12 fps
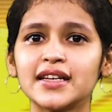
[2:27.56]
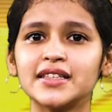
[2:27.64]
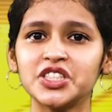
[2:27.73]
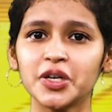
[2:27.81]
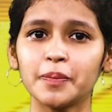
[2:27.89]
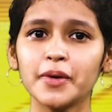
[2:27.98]

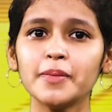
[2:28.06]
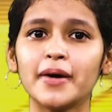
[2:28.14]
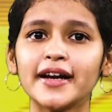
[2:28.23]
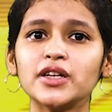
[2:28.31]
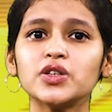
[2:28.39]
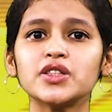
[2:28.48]
సర్ది చెప్పి
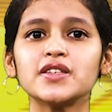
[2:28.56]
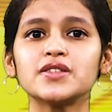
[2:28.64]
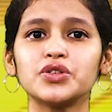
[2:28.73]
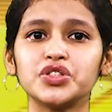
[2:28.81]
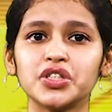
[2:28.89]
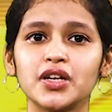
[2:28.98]
బయటకు
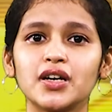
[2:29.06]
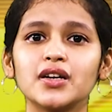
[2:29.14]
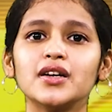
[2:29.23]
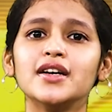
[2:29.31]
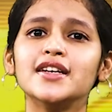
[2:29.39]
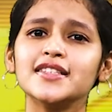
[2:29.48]
తీసుకొచ్చిన
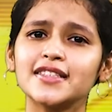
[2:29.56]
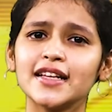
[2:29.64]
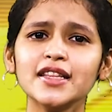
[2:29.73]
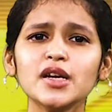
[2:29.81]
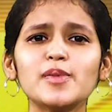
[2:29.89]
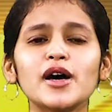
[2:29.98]

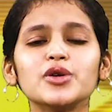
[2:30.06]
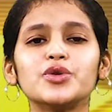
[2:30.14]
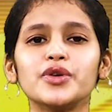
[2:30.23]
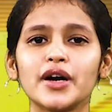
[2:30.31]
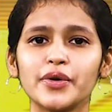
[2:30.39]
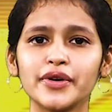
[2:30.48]
సందర్భాలు
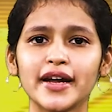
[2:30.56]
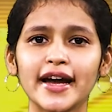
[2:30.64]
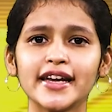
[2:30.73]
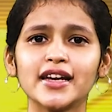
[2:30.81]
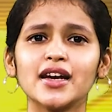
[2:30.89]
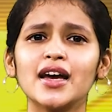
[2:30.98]
కూడా
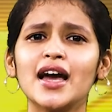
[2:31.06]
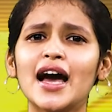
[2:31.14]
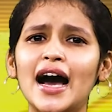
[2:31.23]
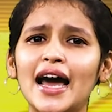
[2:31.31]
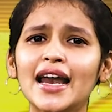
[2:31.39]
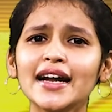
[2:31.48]
ఉన్నాయి
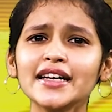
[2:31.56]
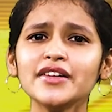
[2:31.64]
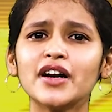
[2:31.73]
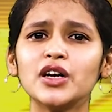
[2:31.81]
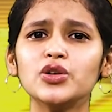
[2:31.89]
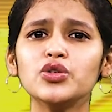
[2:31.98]
అలాంటి
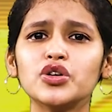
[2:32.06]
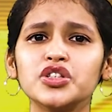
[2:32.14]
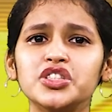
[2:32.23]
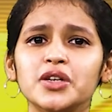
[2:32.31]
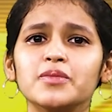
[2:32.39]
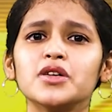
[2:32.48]
వాళ్ళు
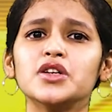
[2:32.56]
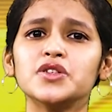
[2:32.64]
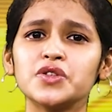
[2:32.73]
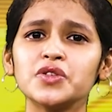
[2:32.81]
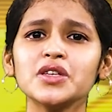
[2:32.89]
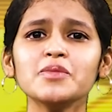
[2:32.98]
కొంచెం
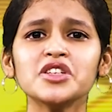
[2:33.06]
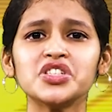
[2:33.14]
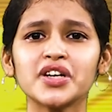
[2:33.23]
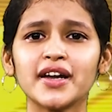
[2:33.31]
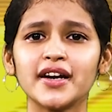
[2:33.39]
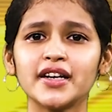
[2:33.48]

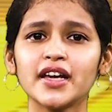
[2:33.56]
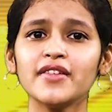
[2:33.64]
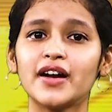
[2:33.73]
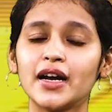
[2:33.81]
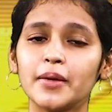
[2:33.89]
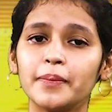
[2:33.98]
శృతిమించారంటే
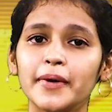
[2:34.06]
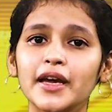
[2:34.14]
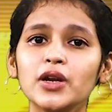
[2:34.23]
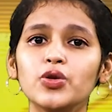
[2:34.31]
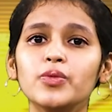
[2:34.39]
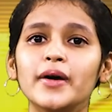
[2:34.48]
వాళ్ల
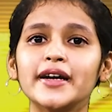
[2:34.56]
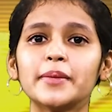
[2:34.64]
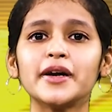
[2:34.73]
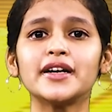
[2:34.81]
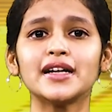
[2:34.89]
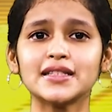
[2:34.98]
పేర్లు బయట
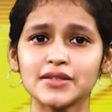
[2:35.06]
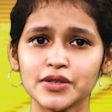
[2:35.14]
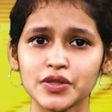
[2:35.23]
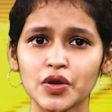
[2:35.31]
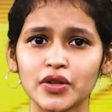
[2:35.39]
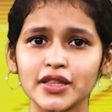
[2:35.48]
పెట్టాల్సి
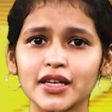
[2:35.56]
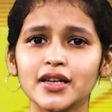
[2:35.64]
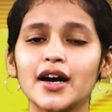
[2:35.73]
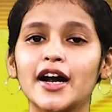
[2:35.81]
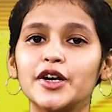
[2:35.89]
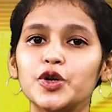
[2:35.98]
వస్తోంది
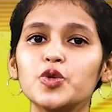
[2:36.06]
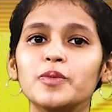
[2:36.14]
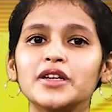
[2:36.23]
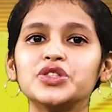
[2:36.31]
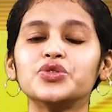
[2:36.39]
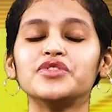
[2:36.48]
అంటూ
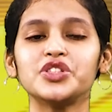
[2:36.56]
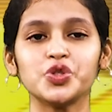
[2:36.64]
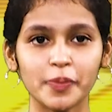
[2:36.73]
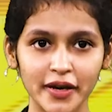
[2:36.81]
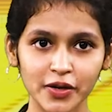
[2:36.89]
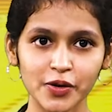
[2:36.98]
మంచు విష్ణు
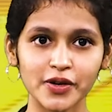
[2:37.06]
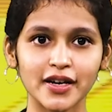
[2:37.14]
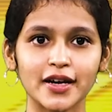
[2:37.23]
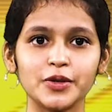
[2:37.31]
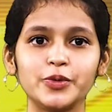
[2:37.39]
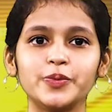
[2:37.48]

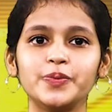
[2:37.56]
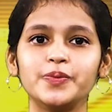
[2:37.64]
పేర్కొన్నారు